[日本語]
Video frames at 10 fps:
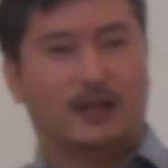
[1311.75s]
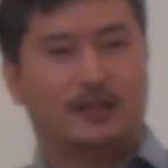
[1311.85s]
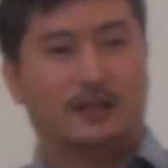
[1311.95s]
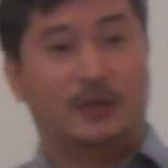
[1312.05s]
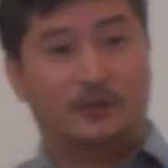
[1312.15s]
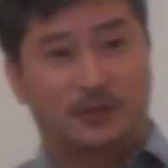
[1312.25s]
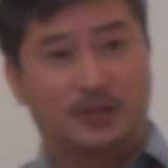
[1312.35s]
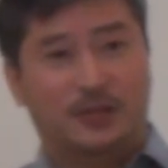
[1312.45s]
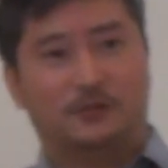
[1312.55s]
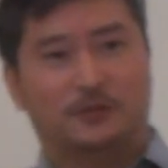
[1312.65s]
があって御
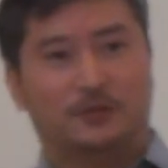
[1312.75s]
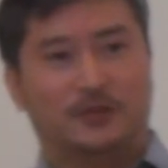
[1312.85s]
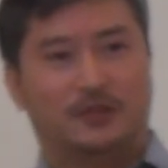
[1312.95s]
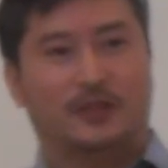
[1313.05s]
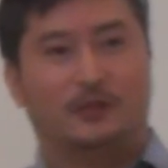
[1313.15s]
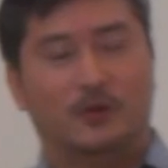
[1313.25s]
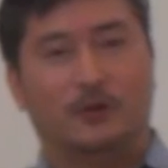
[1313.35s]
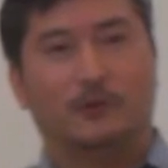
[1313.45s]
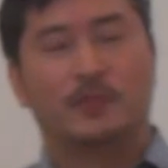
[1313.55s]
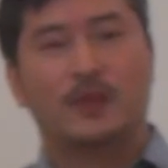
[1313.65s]
国に行くことですけども、